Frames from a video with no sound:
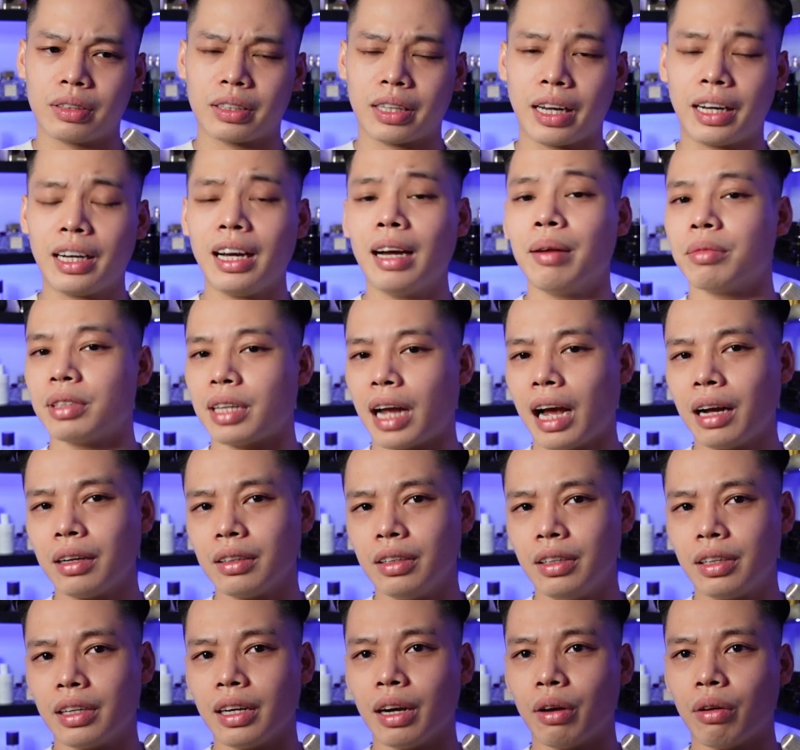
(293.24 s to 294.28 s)
cái cảm
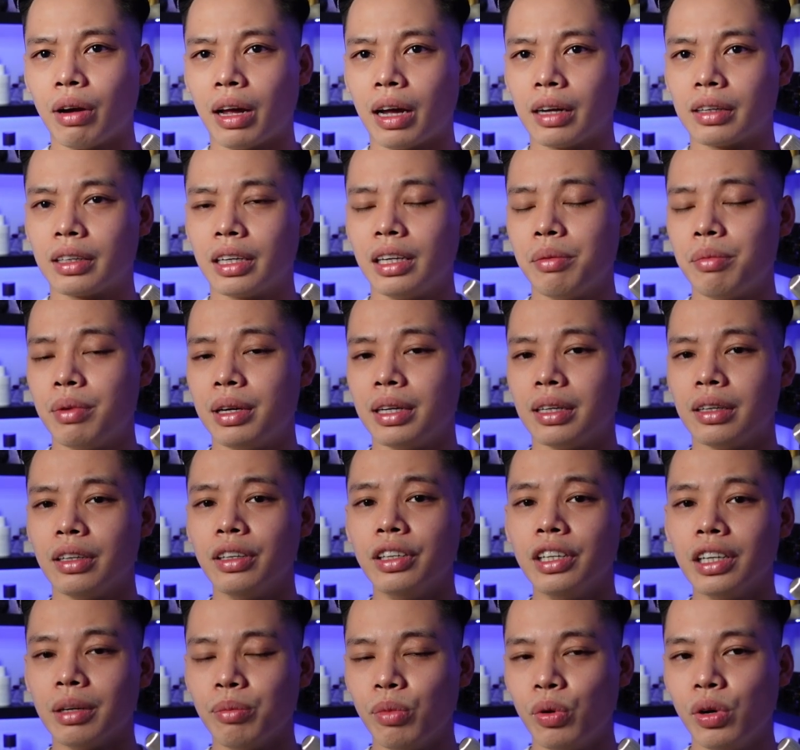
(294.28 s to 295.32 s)
giác như kiểu là khi mình ngửi